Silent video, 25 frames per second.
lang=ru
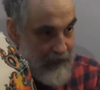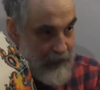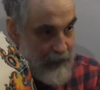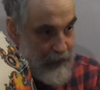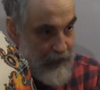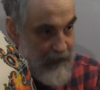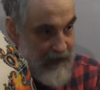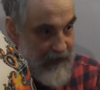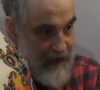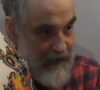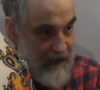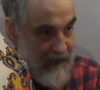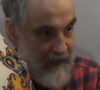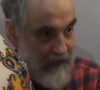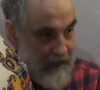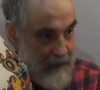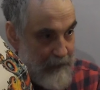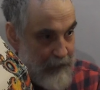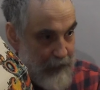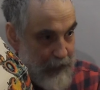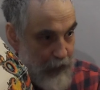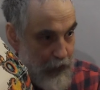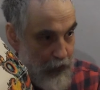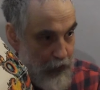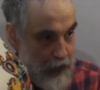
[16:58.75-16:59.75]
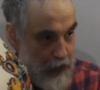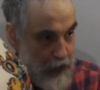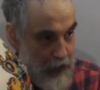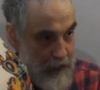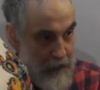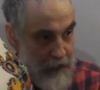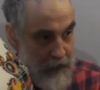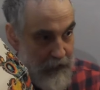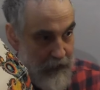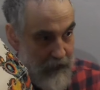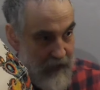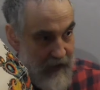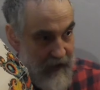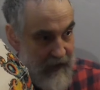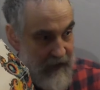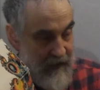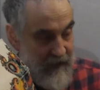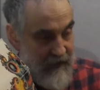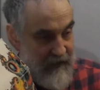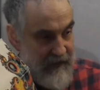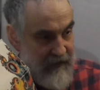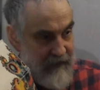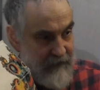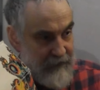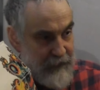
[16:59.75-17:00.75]
ну, несколько по-другому
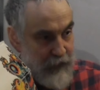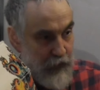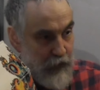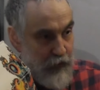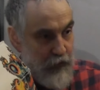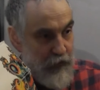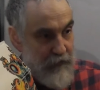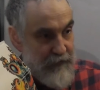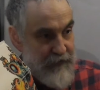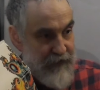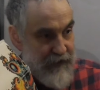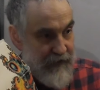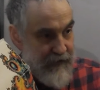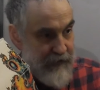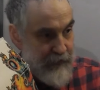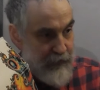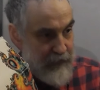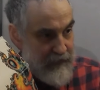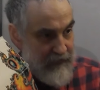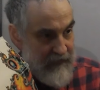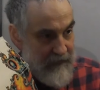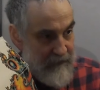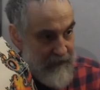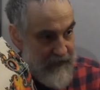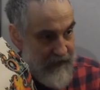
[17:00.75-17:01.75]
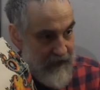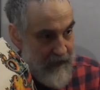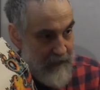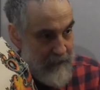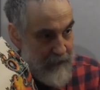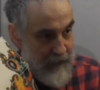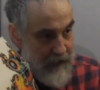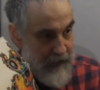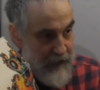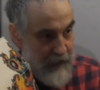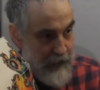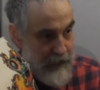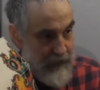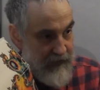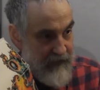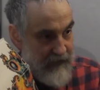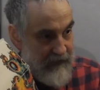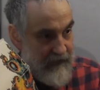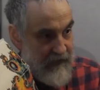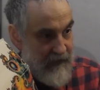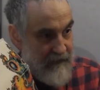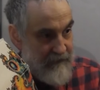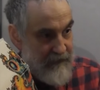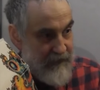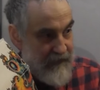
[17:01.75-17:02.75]
и в другом частотном диапазоне, и,
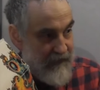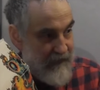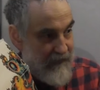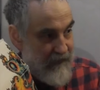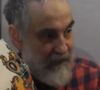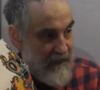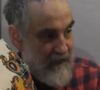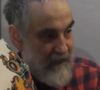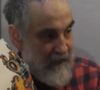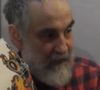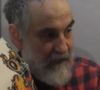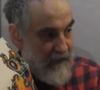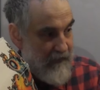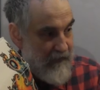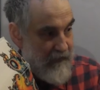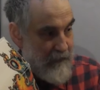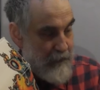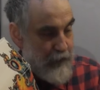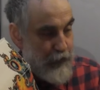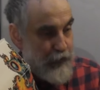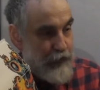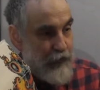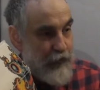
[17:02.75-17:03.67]
главное, по